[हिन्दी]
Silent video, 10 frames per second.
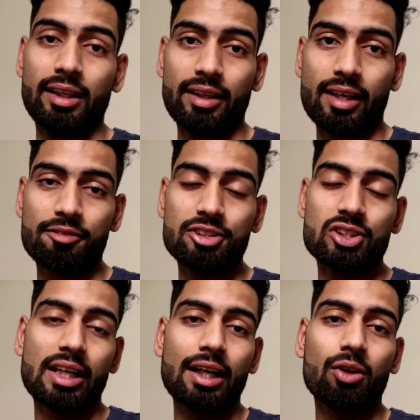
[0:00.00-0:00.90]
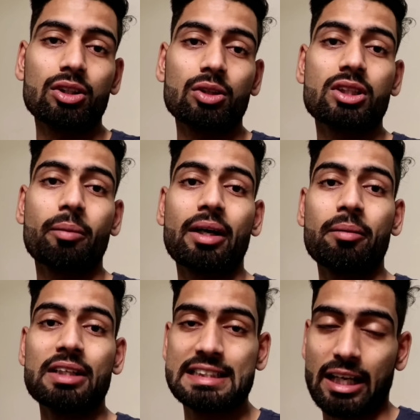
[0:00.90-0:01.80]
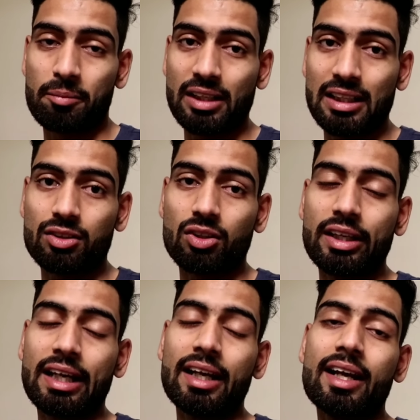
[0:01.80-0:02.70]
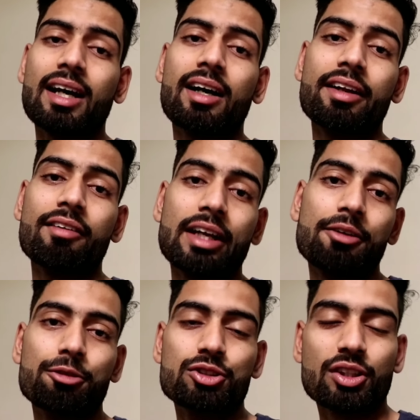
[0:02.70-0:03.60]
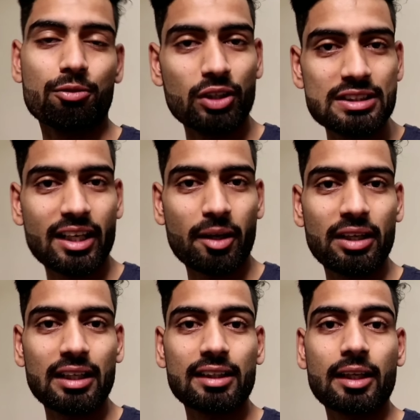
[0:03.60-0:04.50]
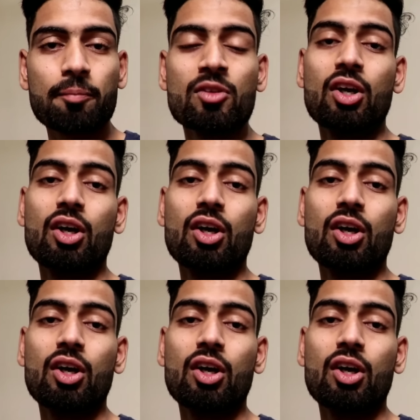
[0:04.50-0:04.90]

नया फीचर आया होता है उसके बारे में डिस्क्राइब किया जाता है और क्या नया आने वाला इन फ्यूचर वो डिस्क्राइब किया जाता है